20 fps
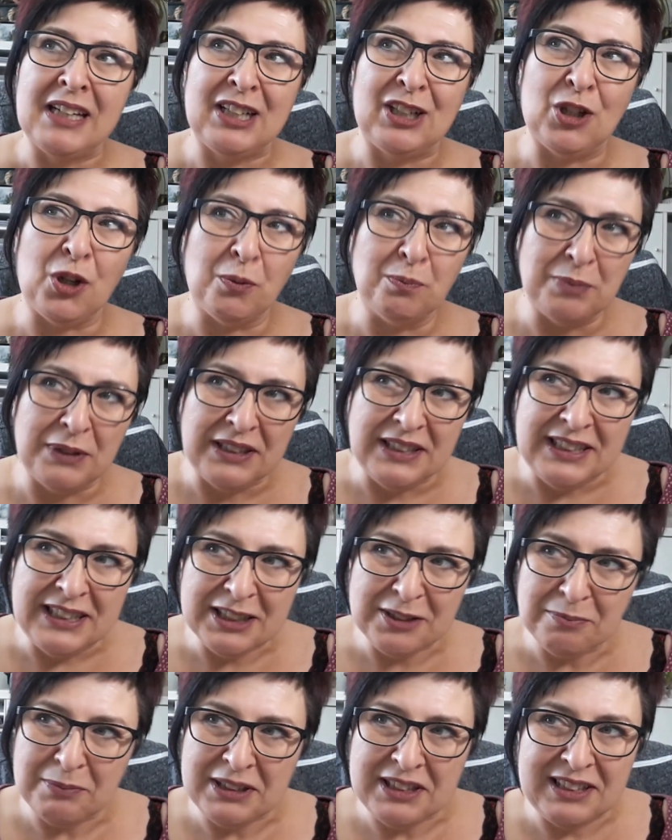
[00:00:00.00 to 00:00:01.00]

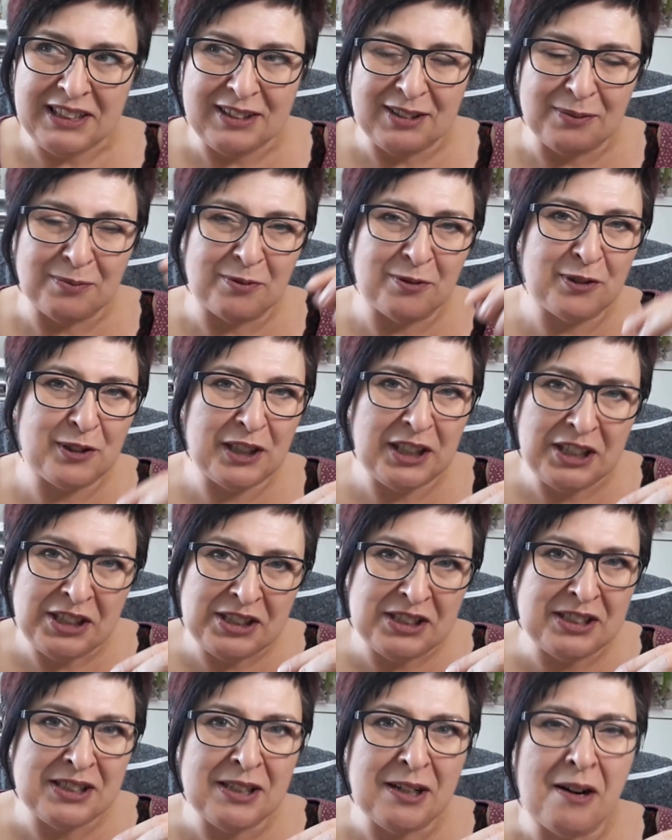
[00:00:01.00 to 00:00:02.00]
kombiniert mit diesem
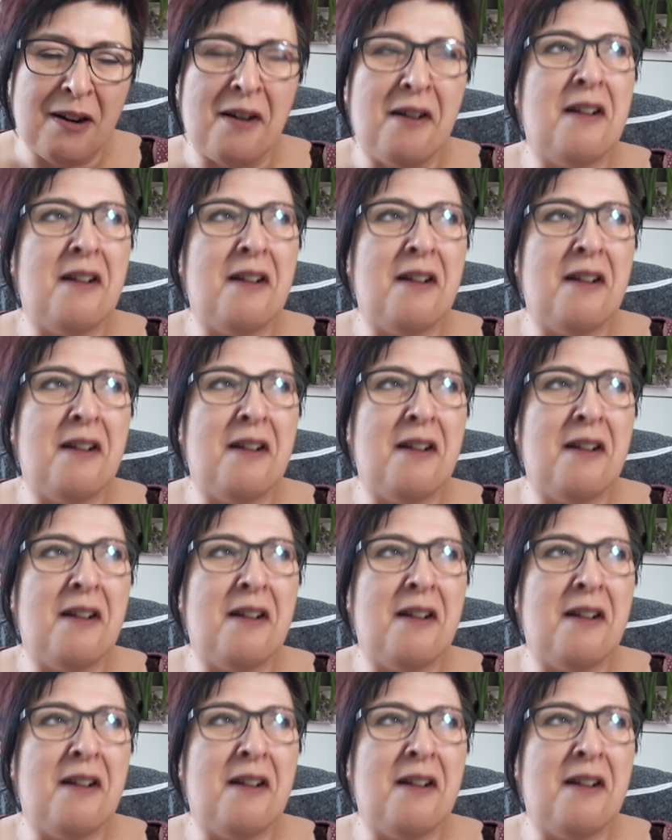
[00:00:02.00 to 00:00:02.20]
Frisch